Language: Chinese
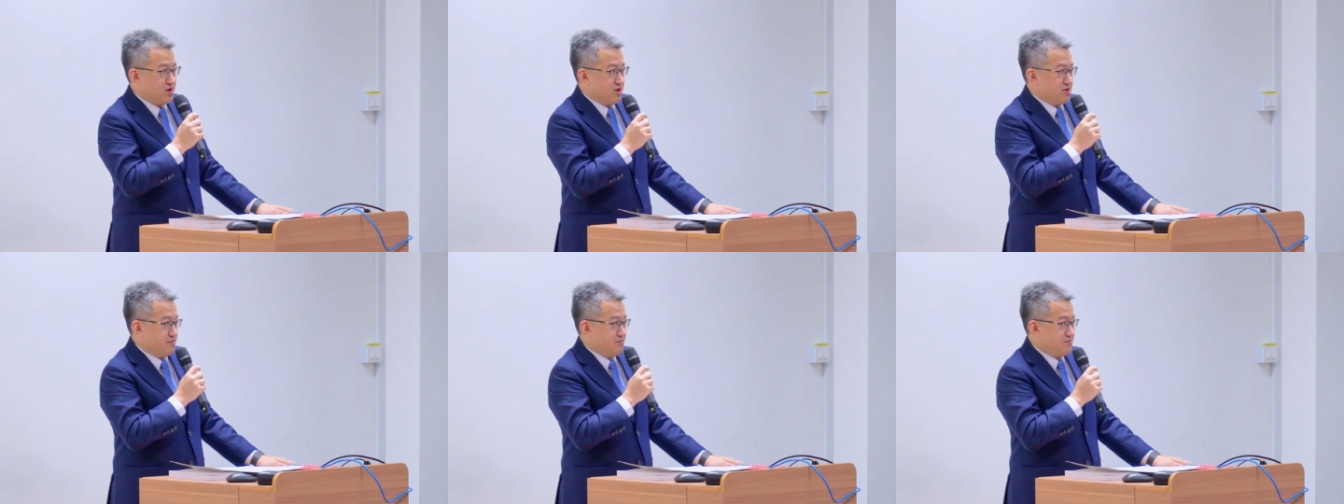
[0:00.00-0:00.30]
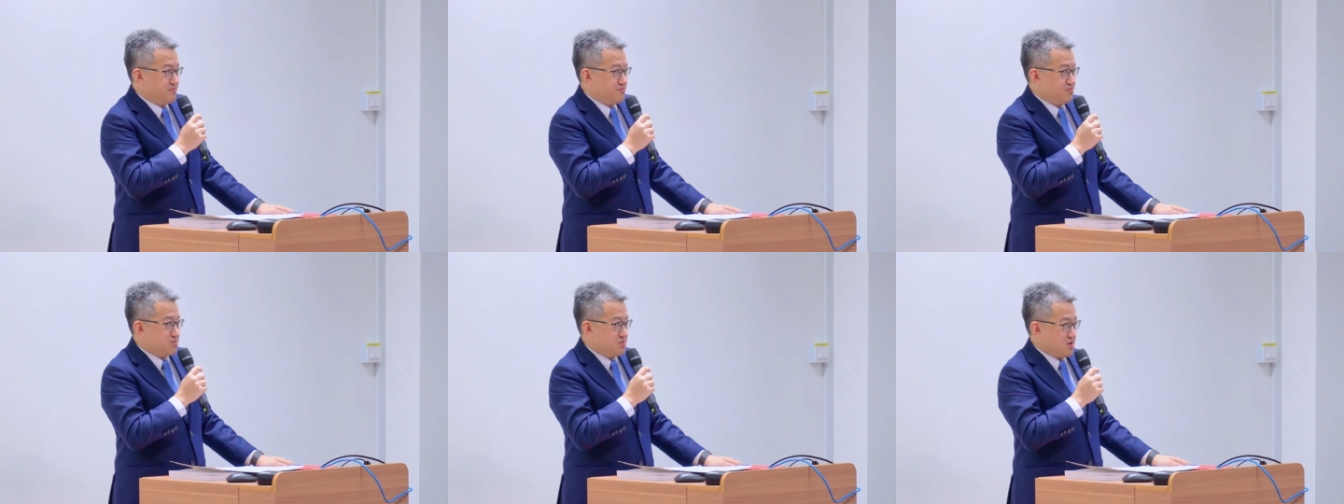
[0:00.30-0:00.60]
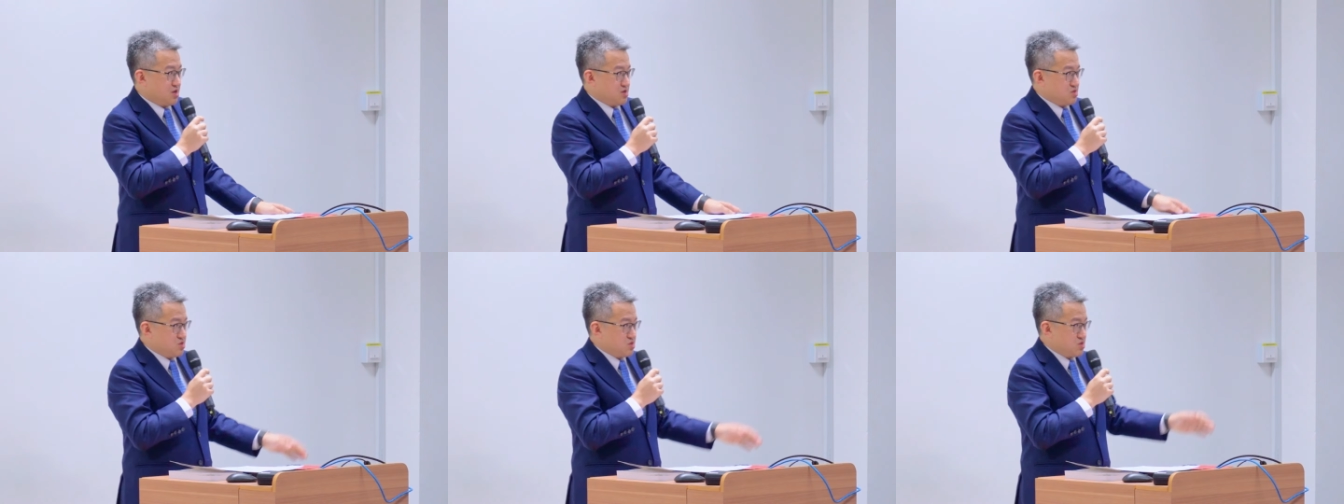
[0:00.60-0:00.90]
的，
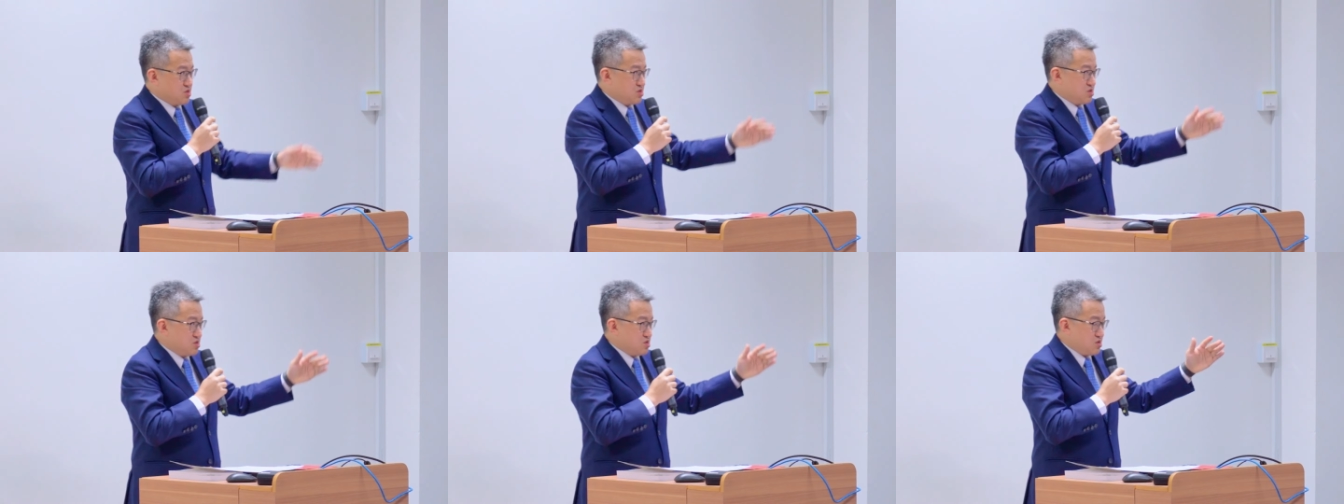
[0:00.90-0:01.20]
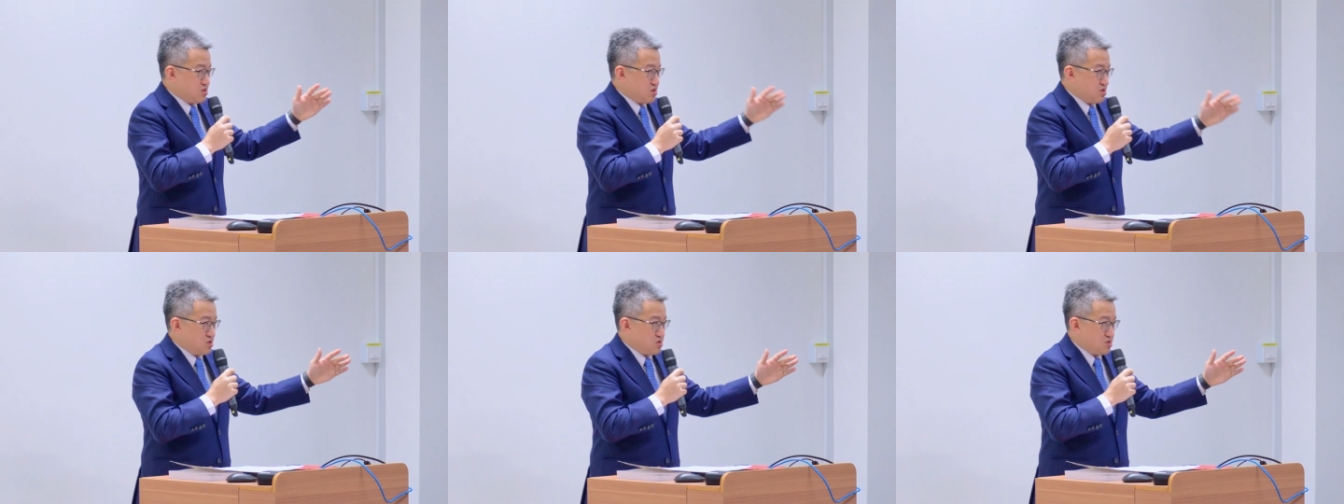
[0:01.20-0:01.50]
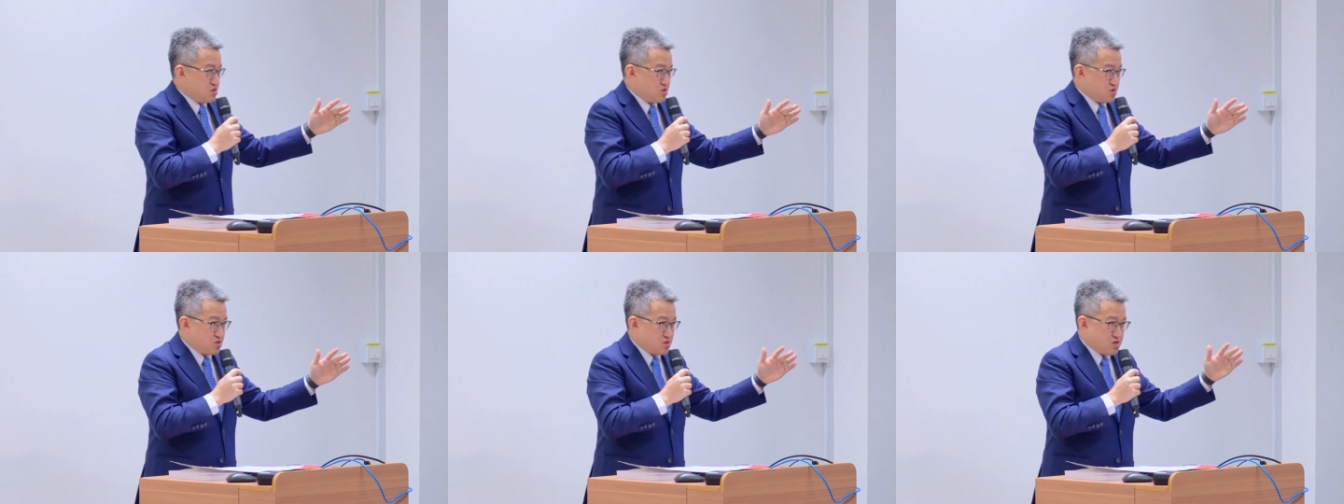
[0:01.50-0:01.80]
它只是
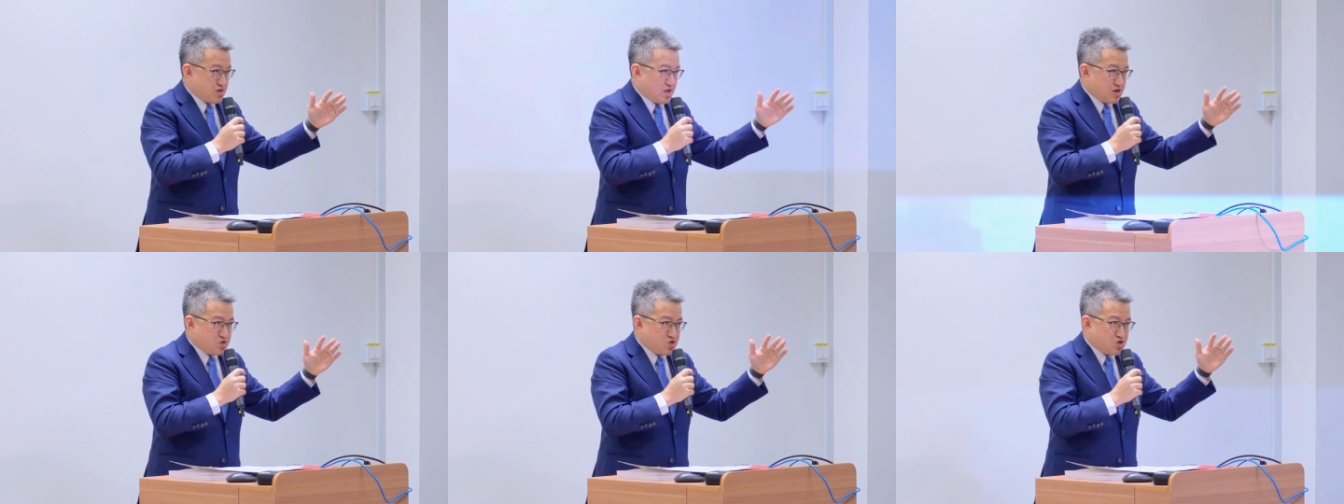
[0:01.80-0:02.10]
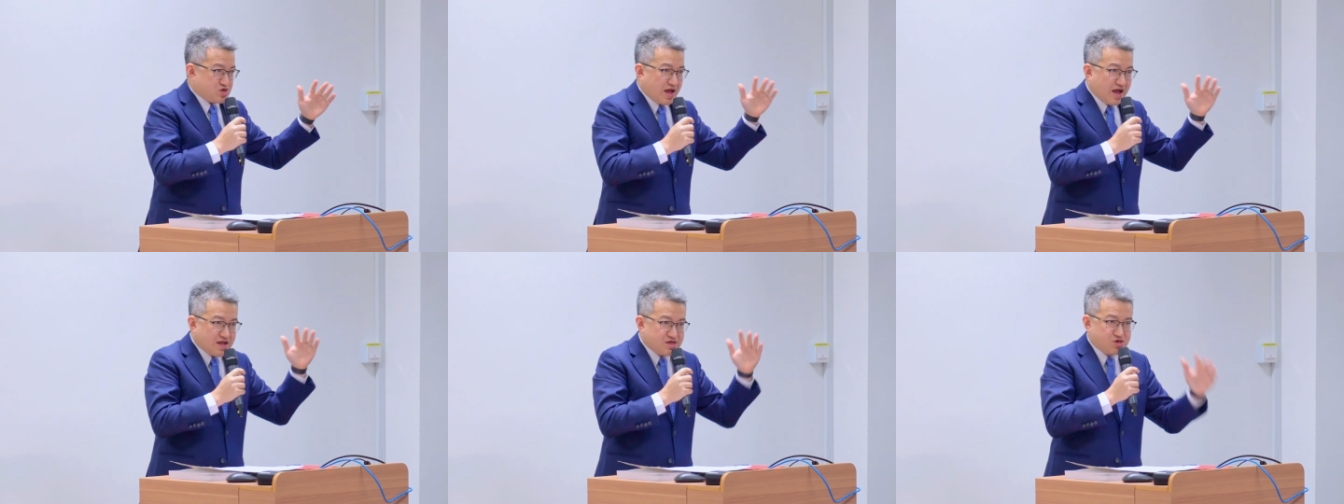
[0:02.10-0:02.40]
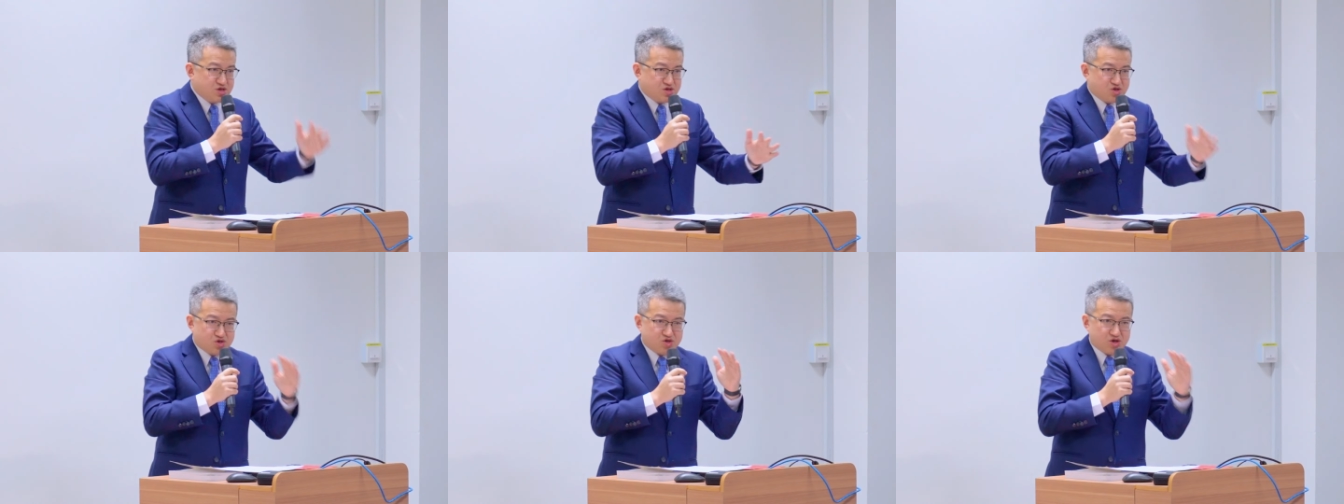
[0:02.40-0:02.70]
在战